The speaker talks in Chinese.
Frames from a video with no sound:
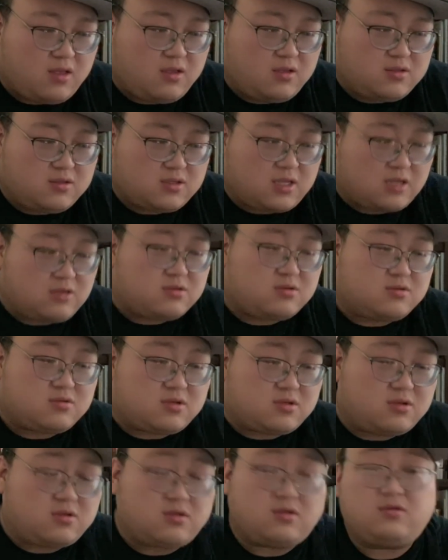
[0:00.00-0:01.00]
他他
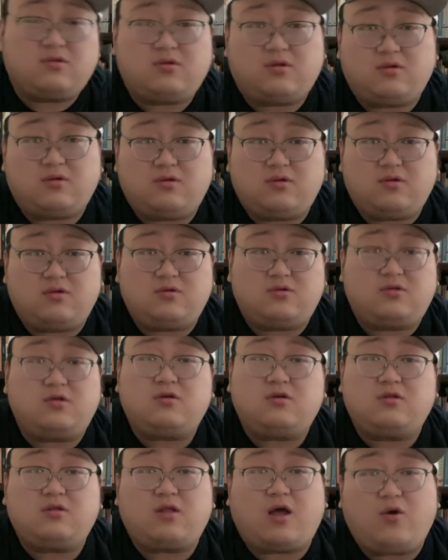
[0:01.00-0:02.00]
呃，
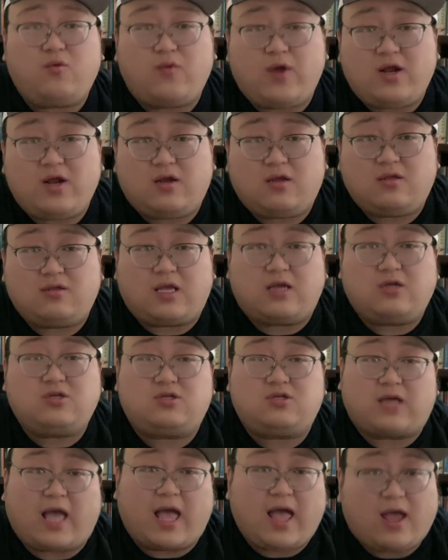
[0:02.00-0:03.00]
生当为人，咱
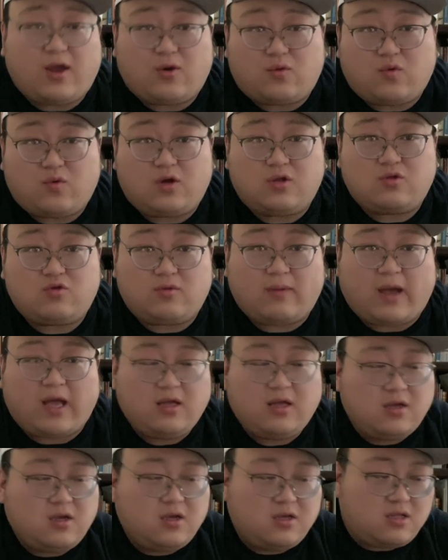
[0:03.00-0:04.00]
是该爱国，对吧？
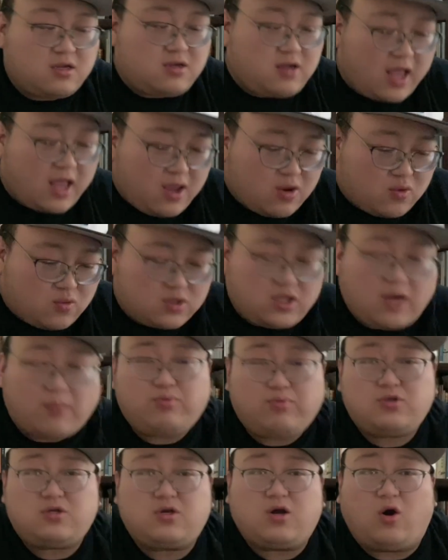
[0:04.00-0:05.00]
但是爱国它
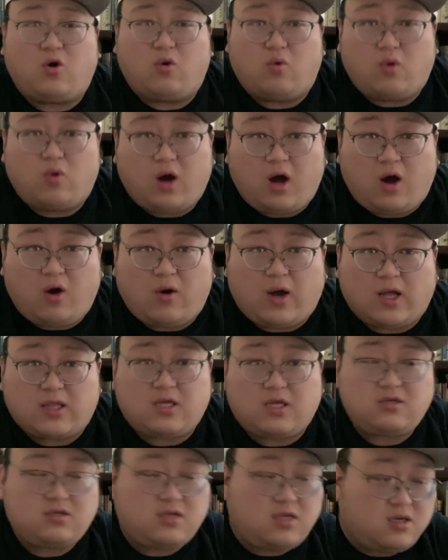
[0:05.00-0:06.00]
不是口号啊，
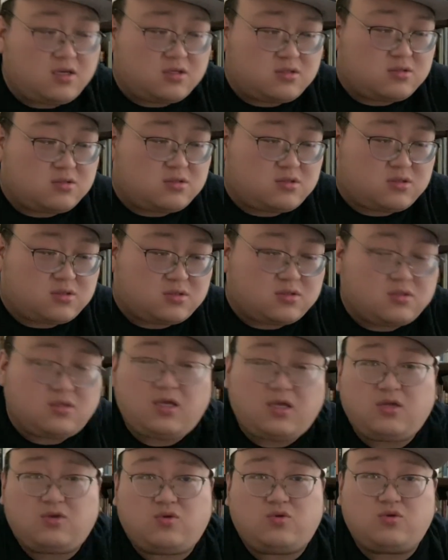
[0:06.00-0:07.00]
它是一个实
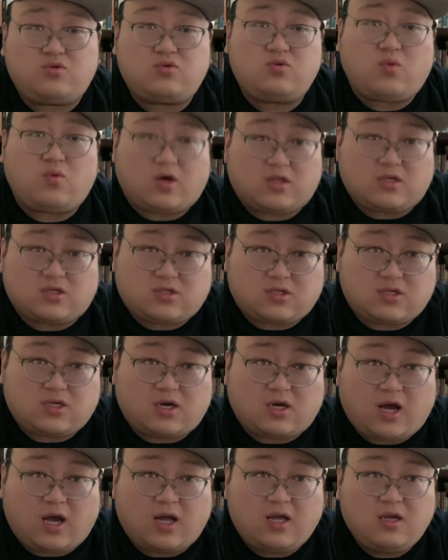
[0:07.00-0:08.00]
地去做的事
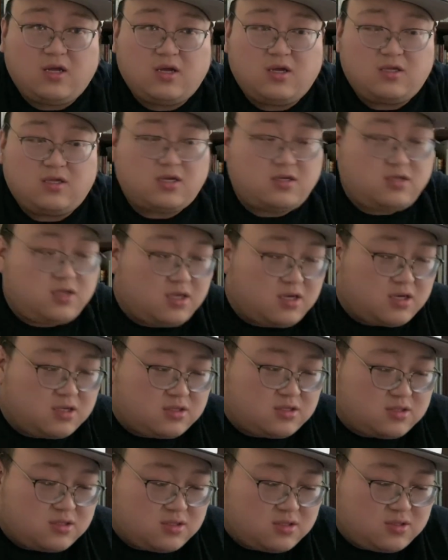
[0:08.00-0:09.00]
情啊，它是一个
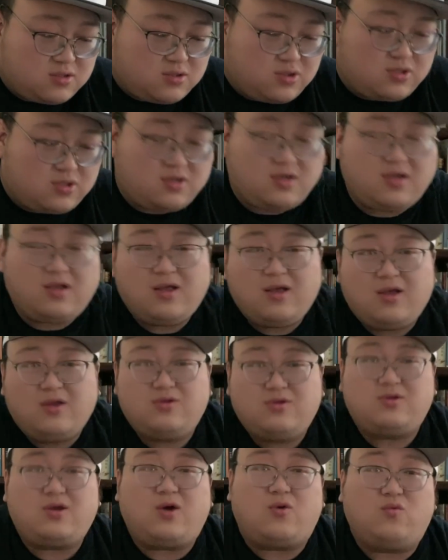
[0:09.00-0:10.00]
就是
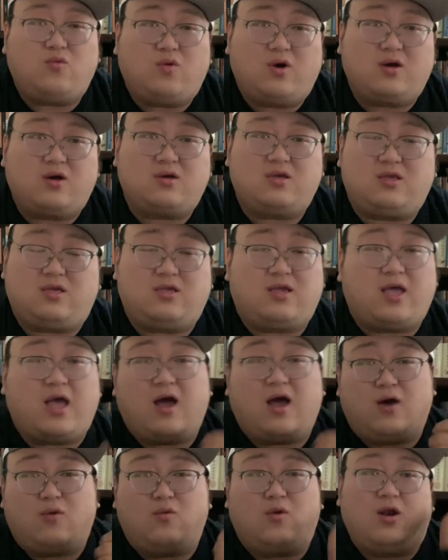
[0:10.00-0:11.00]
就像我以前
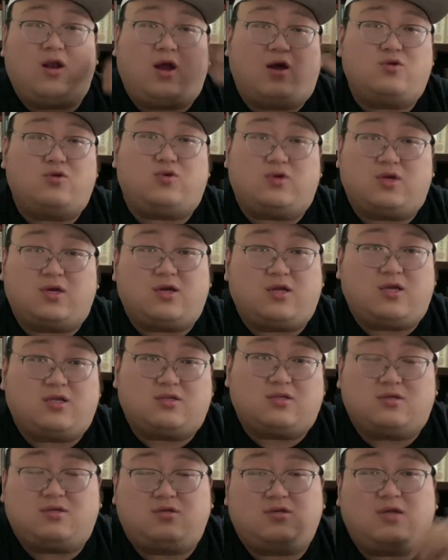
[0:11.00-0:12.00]
啊，我老举一个例
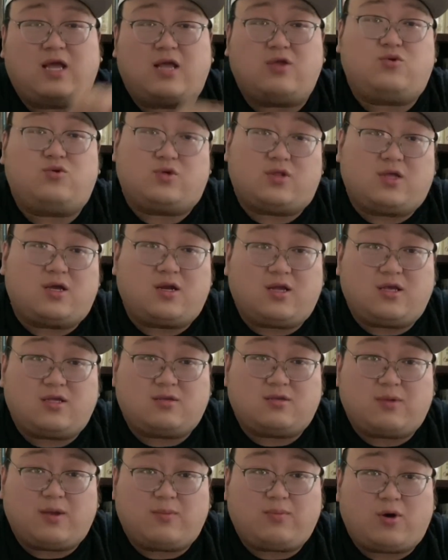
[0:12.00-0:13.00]
子，之前举那个例
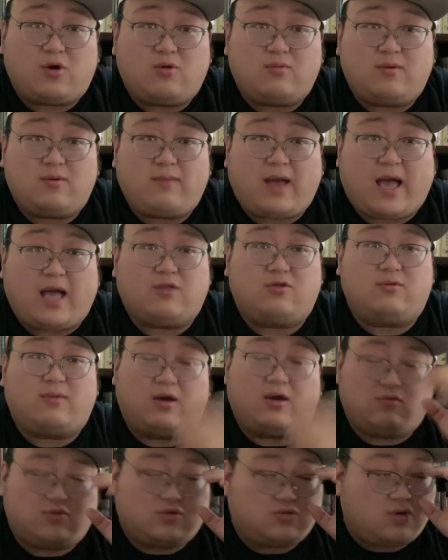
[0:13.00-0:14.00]
子被朋友们骂，对
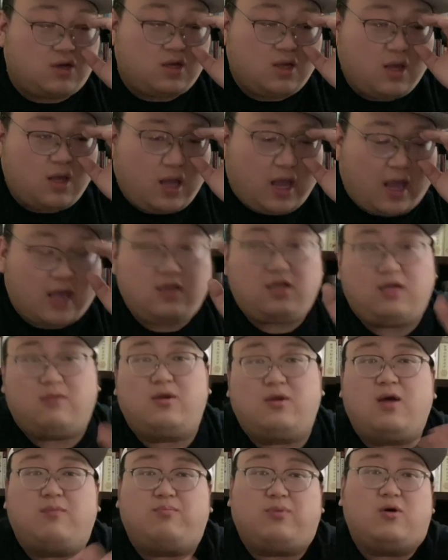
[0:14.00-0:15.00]
吧？我说，哎，你
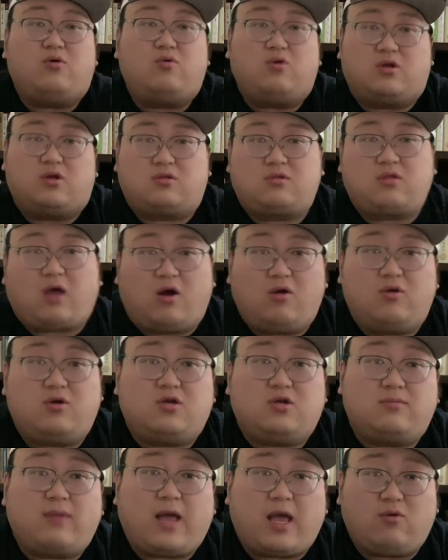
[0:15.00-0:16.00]
们也甭给我讨
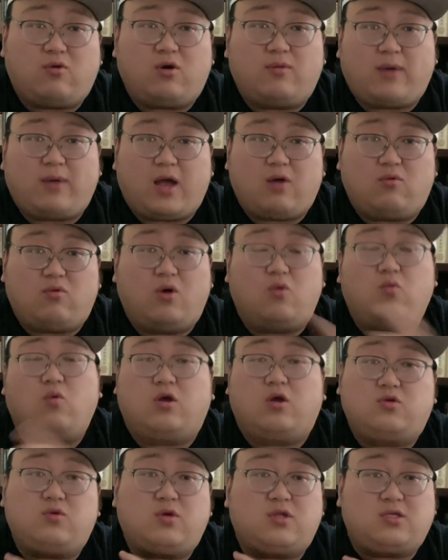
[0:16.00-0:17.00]
论什么爱国不爱国，
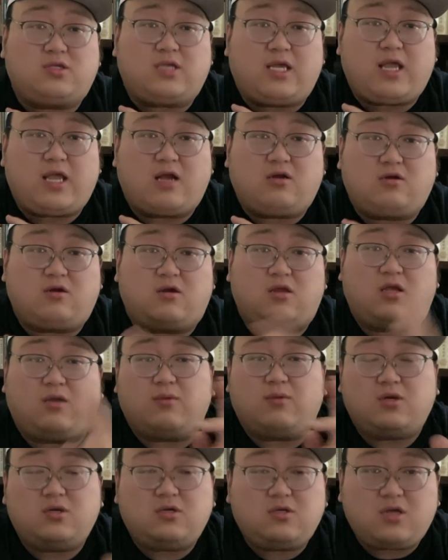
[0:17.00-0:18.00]
我做的三件事，你
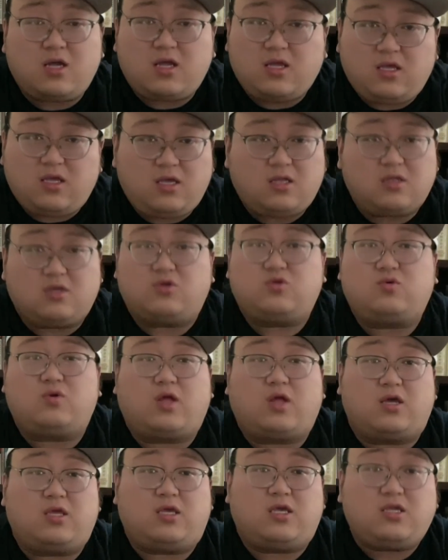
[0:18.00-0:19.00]
们任意能做
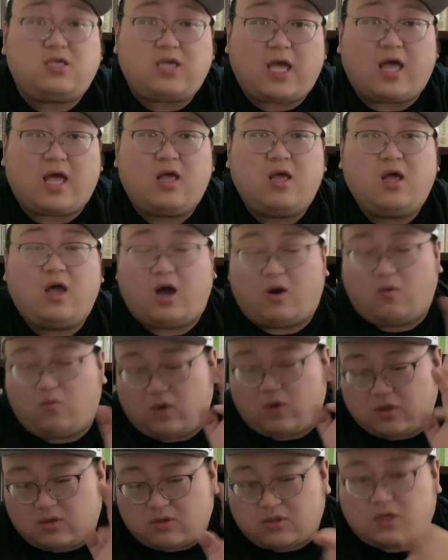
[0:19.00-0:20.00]
到一件啊，
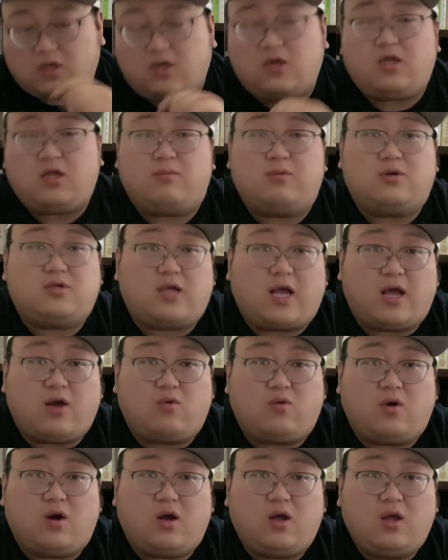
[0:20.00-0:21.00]
我就承认你们是爱
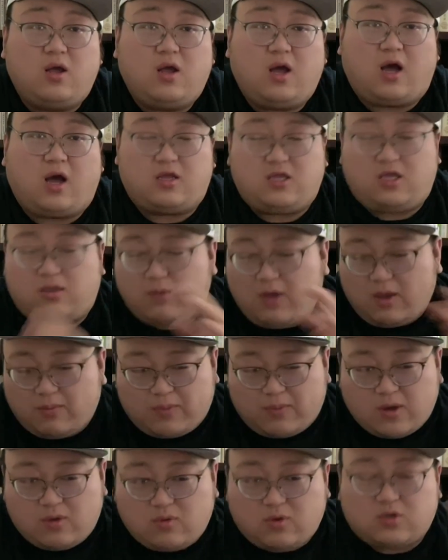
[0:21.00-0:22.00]
国啊。你们也
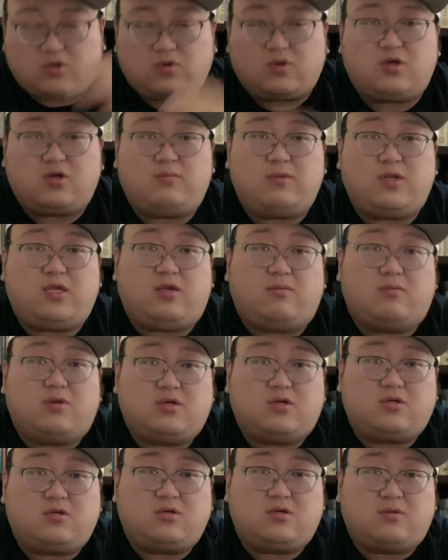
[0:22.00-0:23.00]
别跟我说什么你
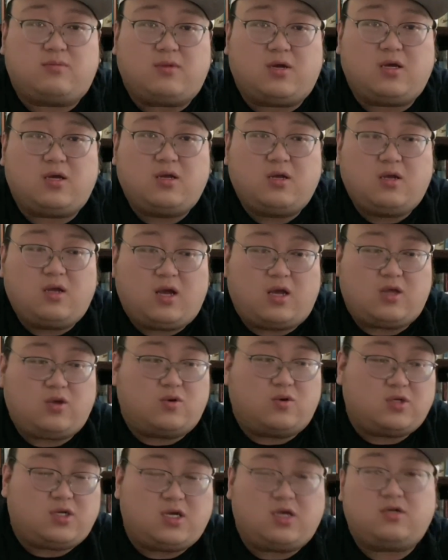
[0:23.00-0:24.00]
们是什么啊，
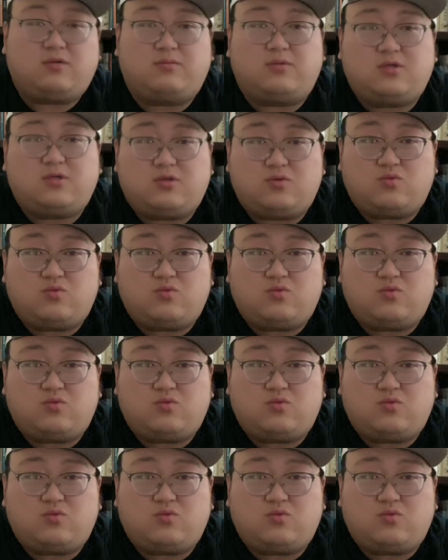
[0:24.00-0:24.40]
有些什么是五